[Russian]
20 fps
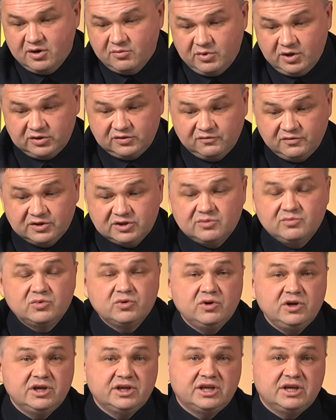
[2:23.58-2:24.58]
Поэтому в этом
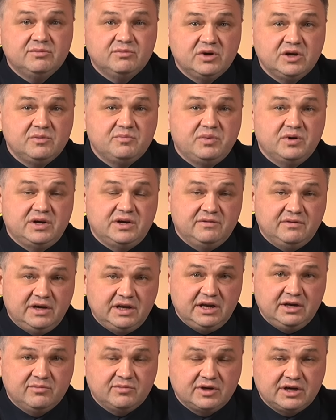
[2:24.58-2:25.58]
ролике мы
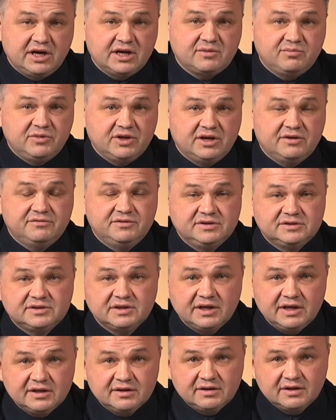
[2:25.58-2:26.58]
поговорим, как мировые
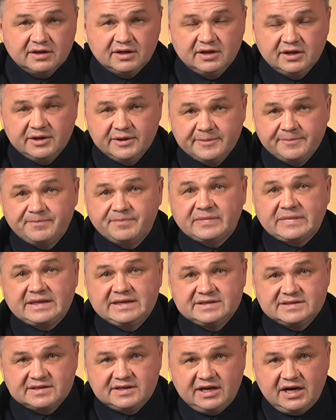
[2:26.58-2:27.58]
тренды
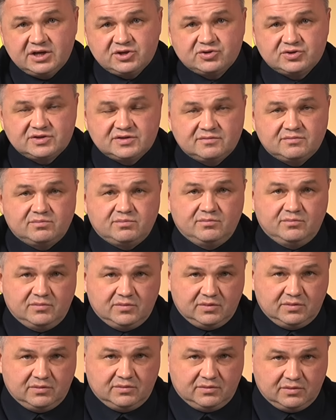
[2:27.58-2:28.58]
скажутся
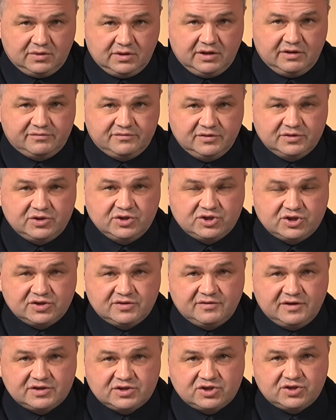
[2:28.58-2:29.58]
а в
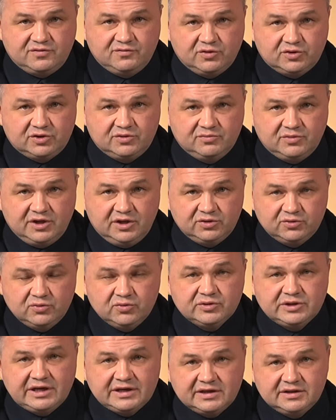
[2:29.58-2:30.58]
2024 году
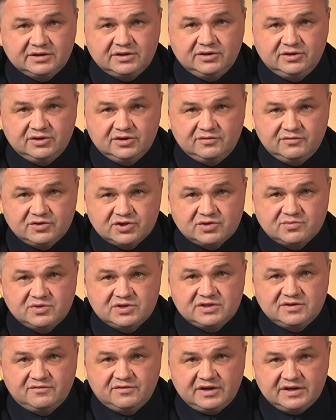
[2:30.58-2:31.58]
на рынке
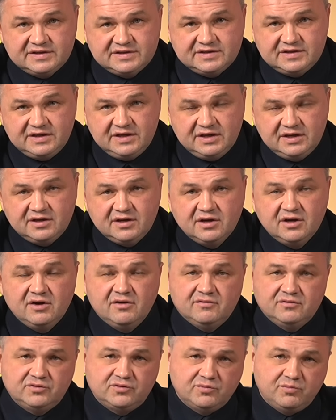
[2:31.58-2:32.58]
недвижимости в России,
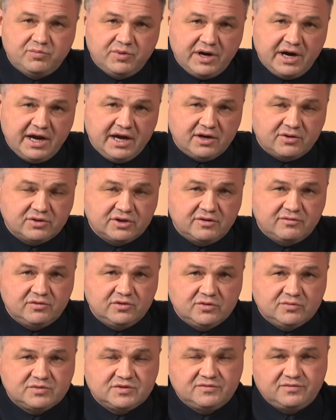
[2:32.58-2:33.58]
в Дубае, куда вы
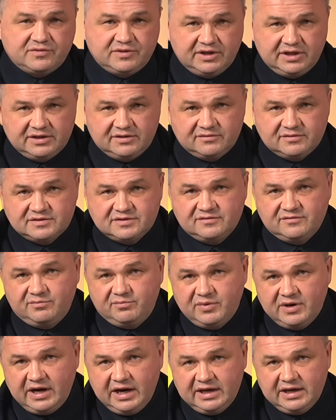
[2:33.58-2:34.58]
любите вкладываться, в
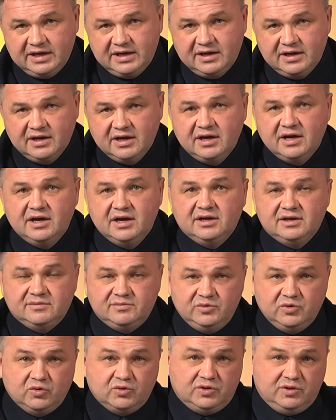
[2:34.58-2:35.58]
Бали,
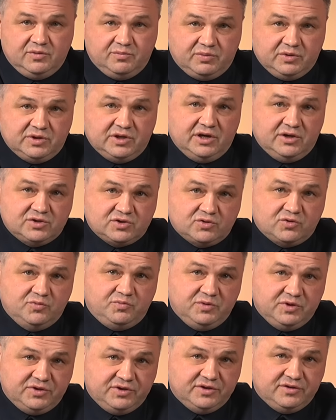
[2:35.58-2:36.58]
Многие пытаются
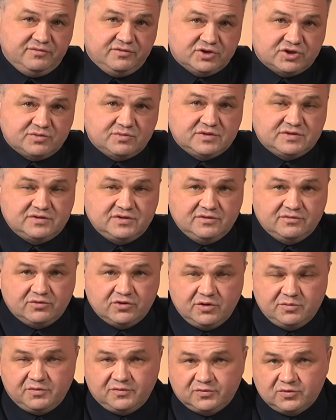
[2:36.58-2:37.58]
купить недвижимость в
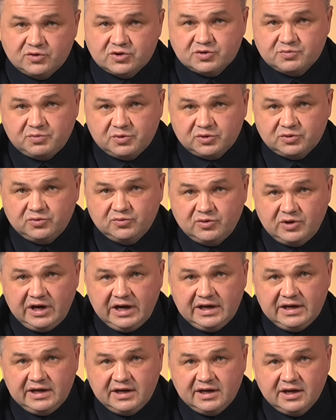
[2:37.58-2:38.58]
Европе, в той же
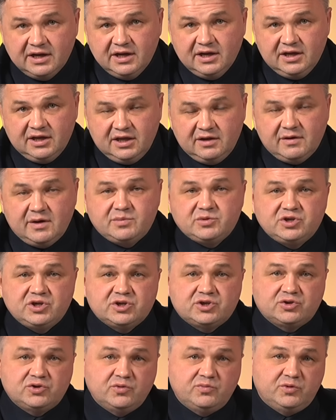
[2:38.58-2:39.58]
Португалии. И вообще,
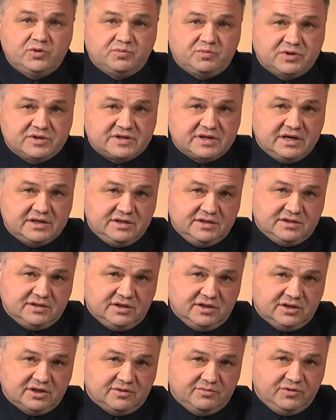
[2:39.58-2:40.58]
что будет происходить с
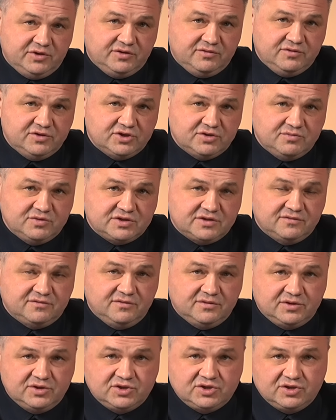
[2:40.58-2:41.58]
рынком недвижимости в
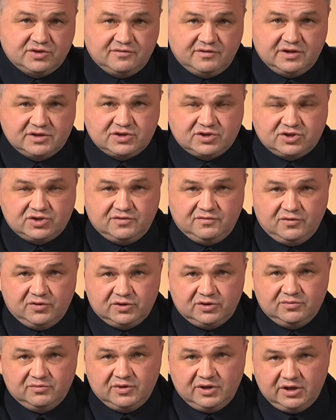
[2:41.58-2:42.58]

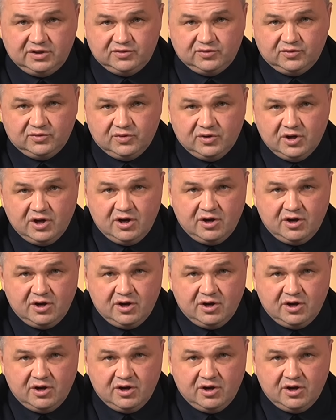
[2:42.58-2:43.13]
2024 году?